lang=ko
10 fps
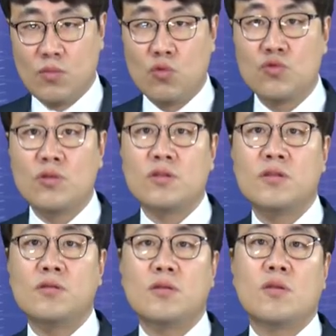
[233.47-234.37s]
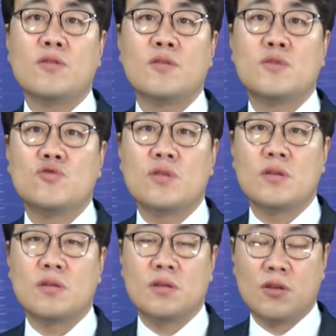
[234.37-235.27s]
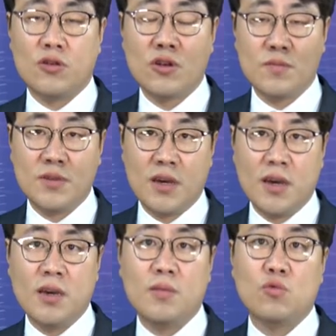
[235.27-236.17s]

모든 것을 건설업체 중에 건설업체의